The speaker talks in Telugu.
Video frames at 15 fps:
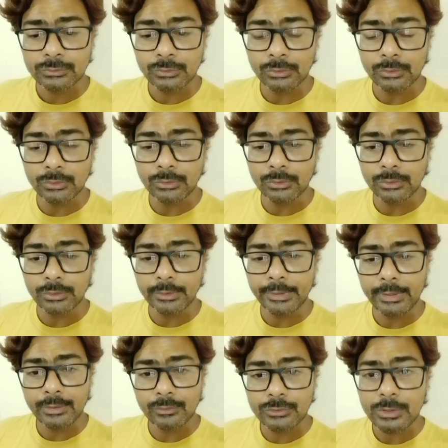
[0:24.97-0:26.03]
సో
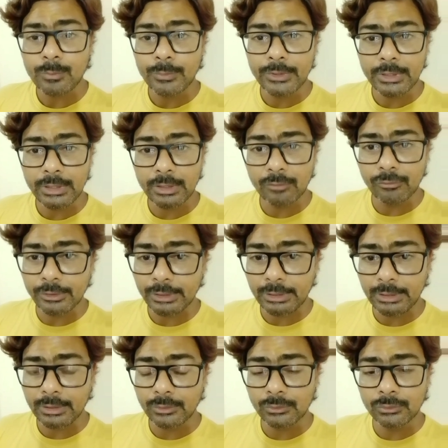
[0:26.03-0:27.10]
నేను చెప్పినా
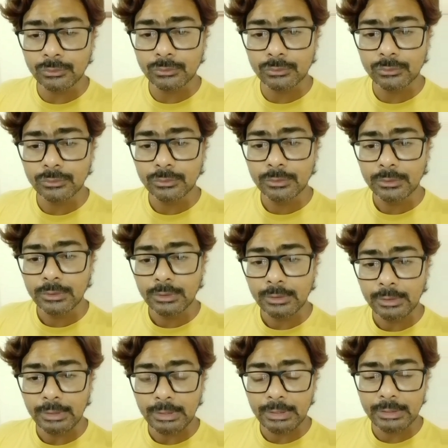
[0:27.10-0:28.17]
వినలేదు
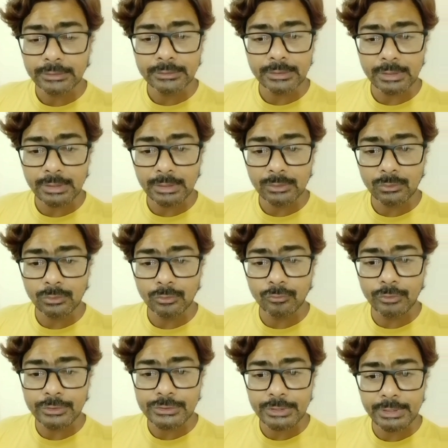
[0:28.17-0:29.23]
ఆంధ్రాలో
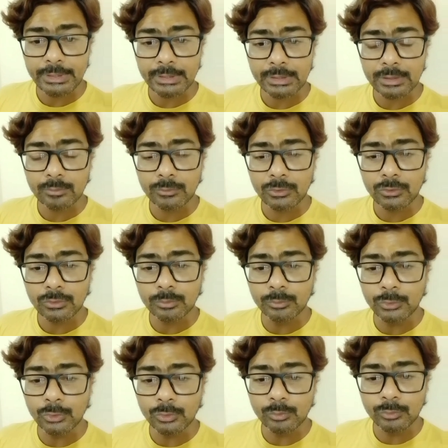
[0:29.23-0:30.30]
విజయనగరంలో
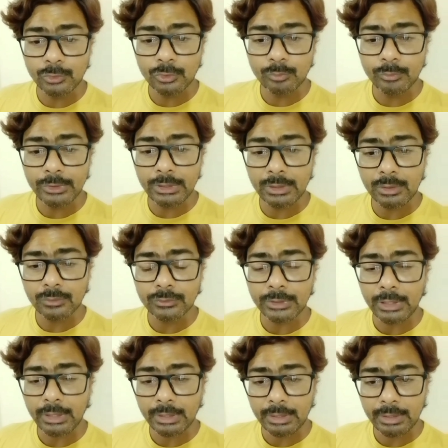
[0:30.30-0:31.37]
భూమ్ భూమ్ బీర్లు
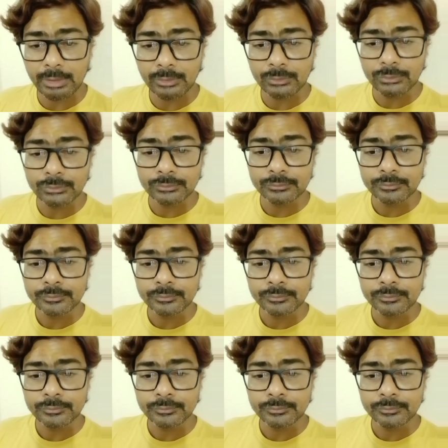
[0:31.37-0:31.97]
తాగాడు